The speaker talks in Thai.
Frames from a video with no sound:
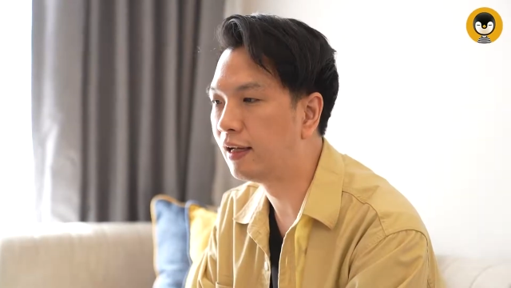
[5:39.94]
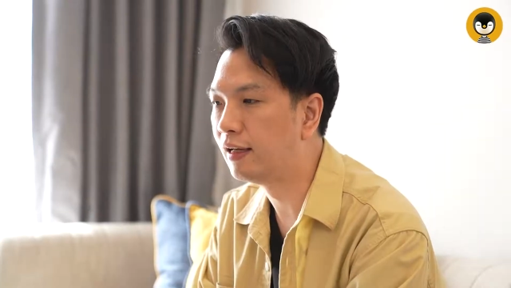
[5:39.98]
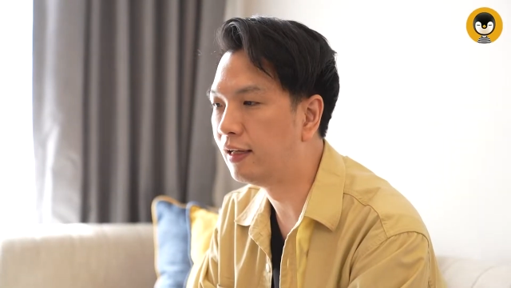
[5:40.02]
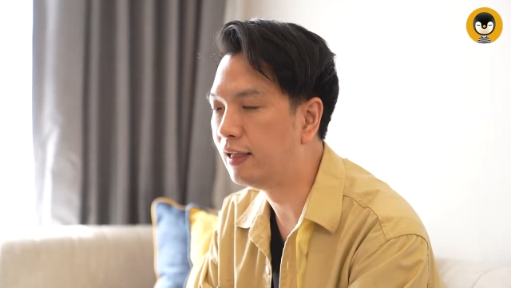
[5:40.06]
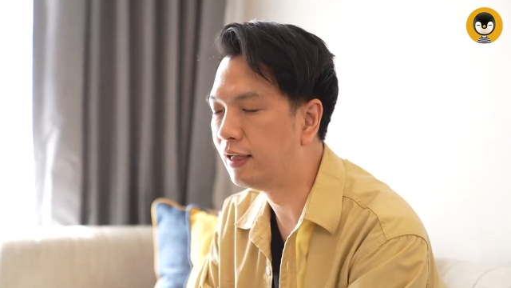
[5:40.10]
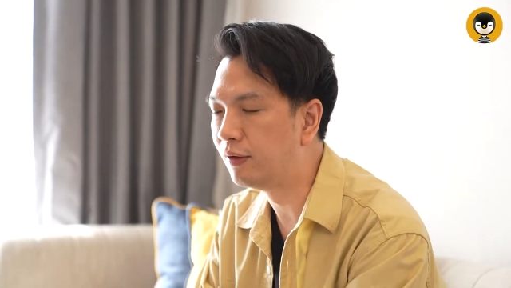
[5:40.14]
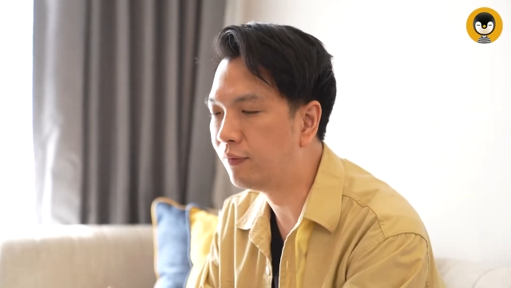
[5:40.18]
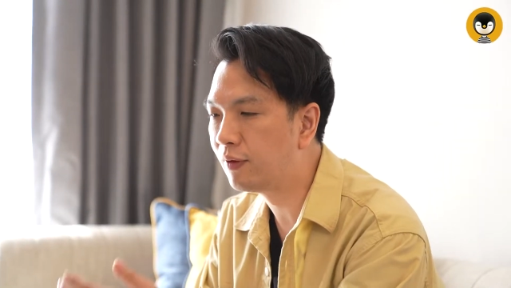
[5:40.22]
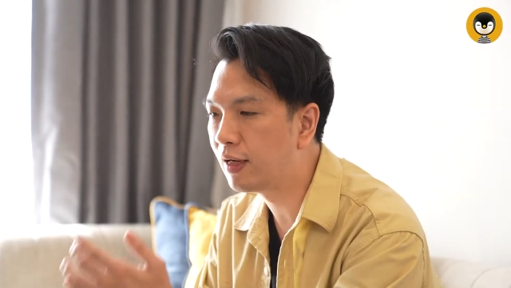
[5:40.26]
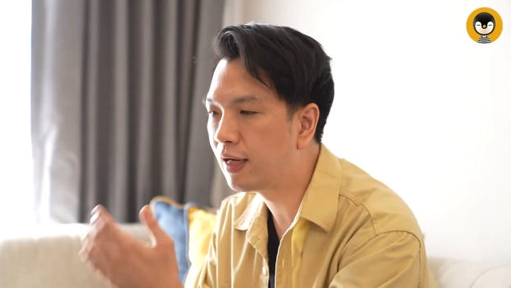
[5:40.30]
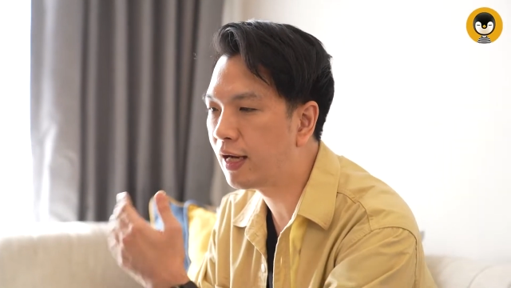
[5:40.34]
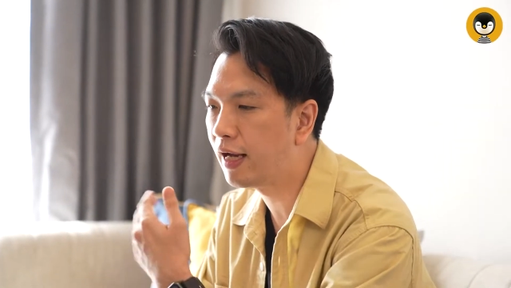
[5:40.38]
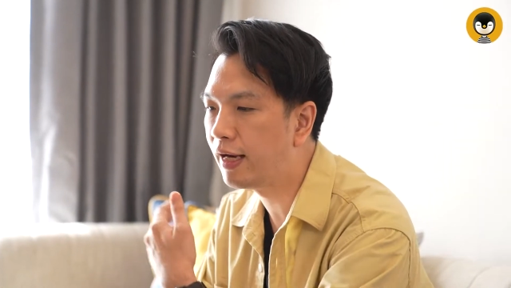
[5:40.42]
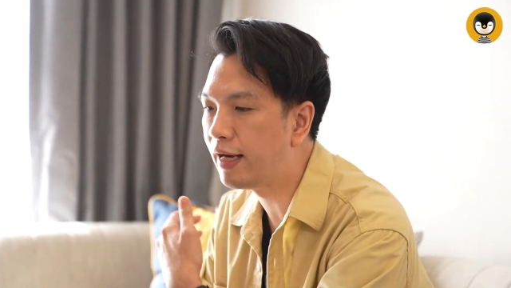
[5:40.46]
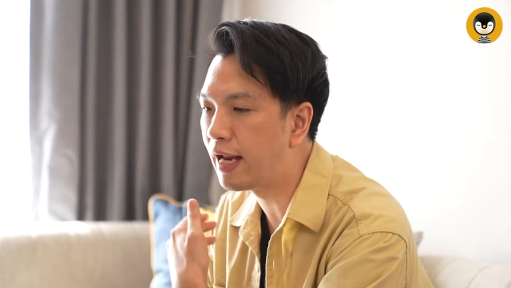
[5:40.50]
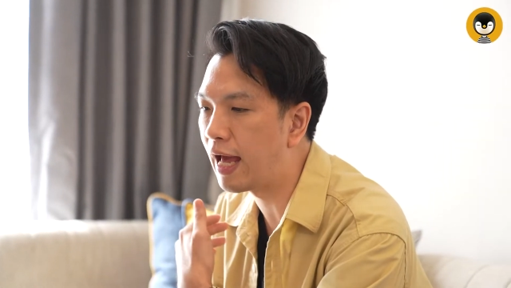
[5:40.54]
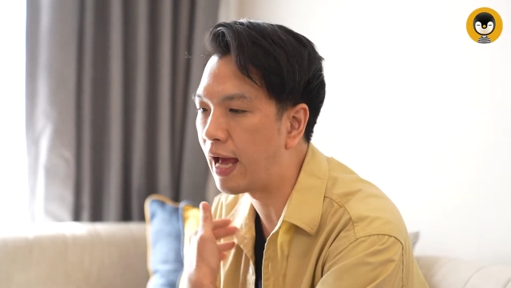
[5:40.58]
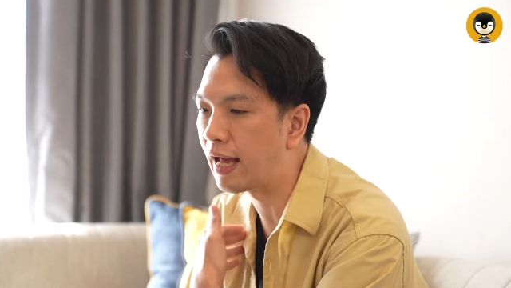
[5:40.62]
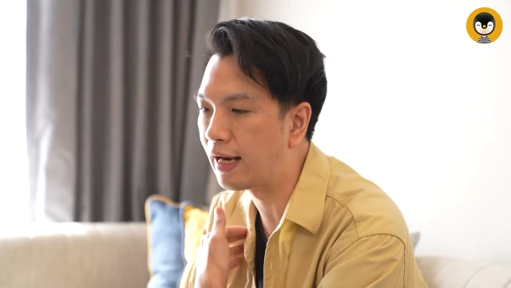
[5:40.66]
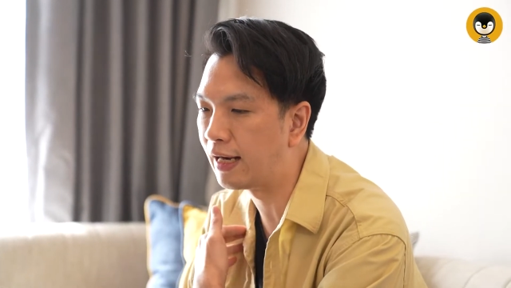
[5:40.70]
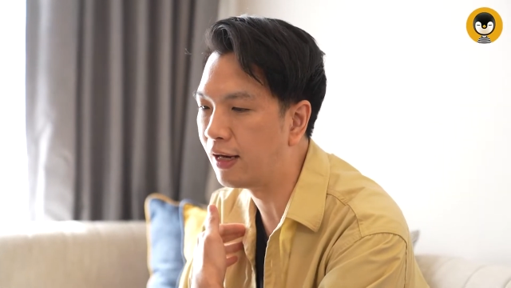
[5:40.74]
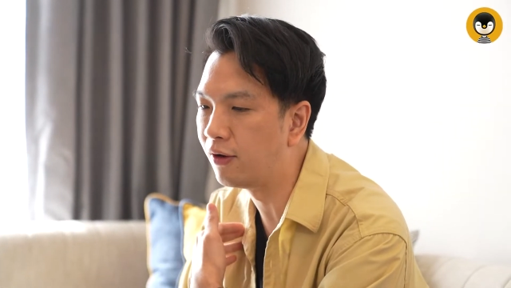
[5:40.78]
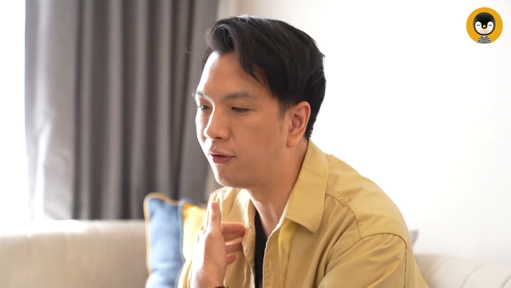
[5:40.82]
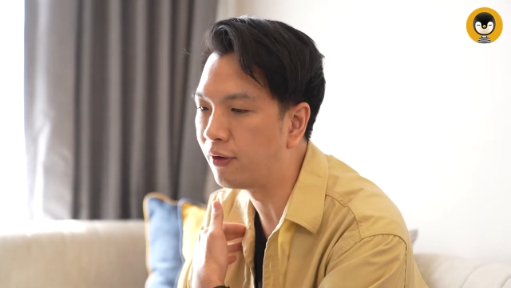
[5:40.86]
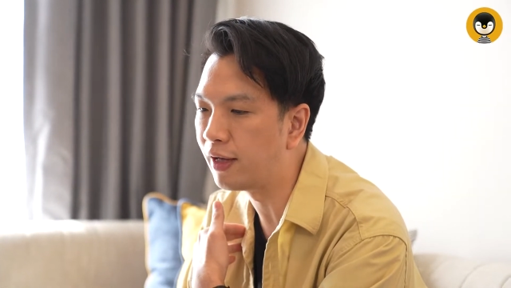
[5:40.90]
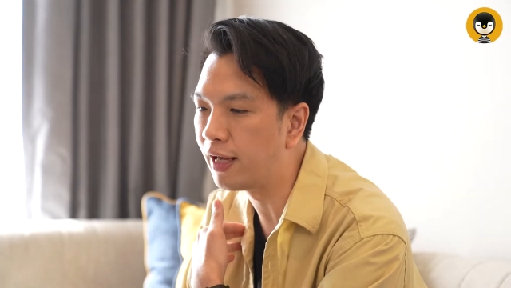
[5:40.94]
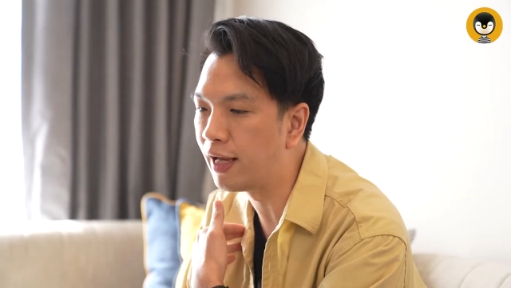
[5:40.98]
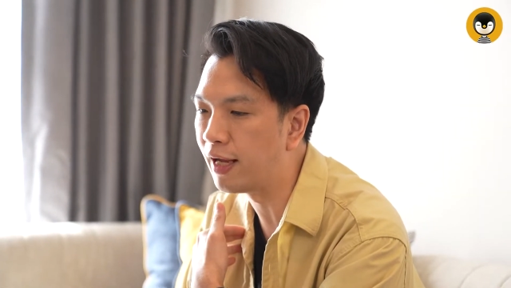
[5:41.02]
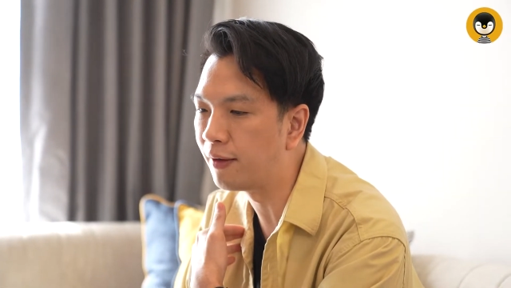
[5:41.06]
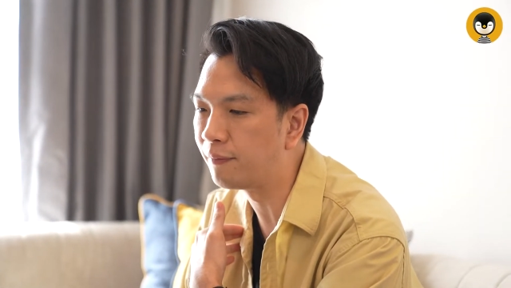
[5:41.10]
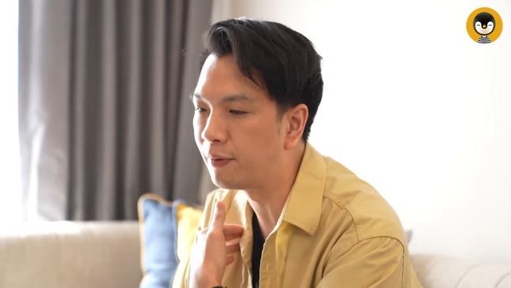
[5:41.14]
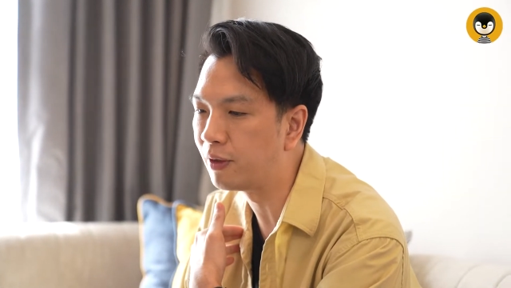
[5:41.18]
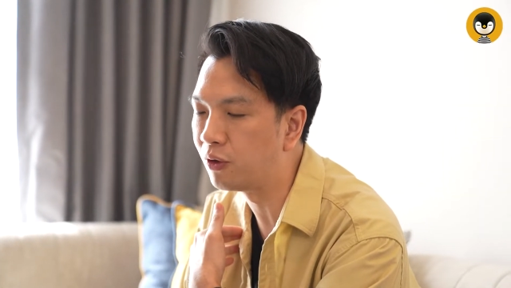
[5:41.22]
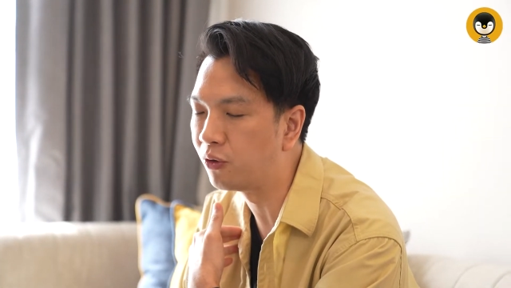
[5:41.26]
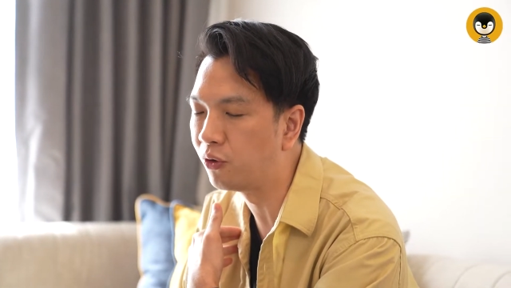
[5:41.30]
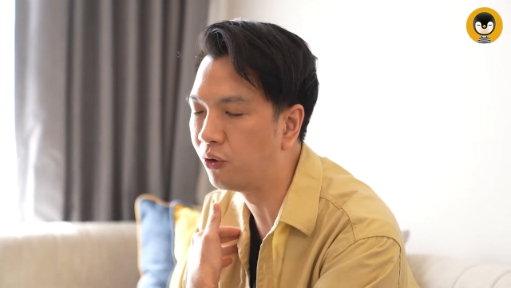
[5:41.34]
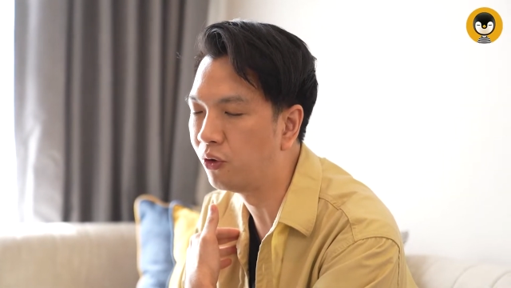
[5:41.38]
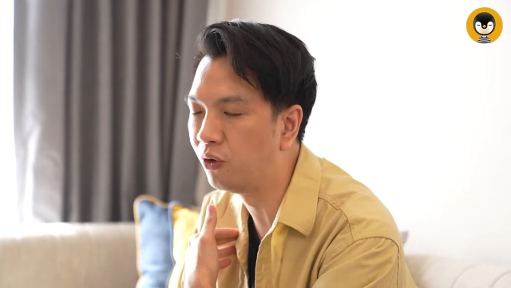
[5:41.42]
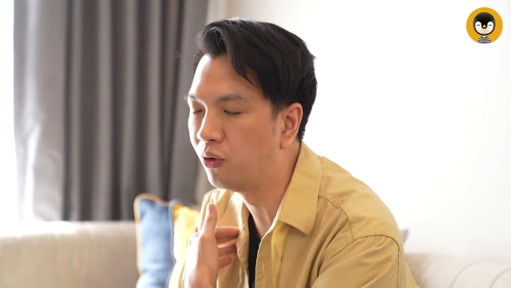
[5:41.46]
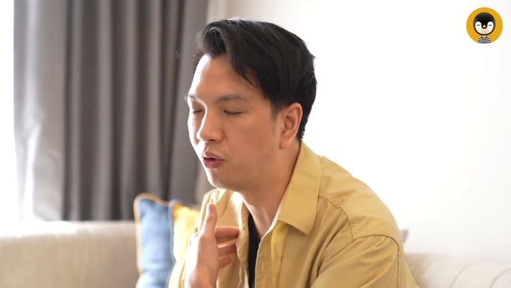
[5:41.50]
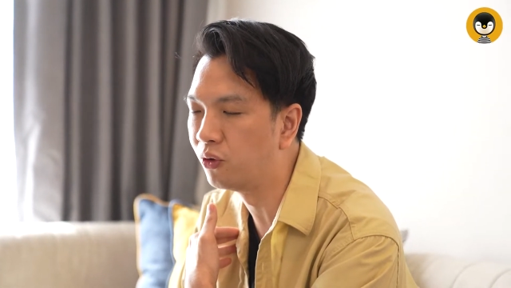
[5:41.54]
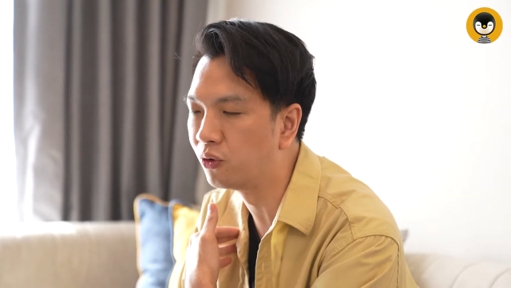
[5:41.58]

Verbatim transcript: ย่าลืมว่าขนาดเราเองเป็นคน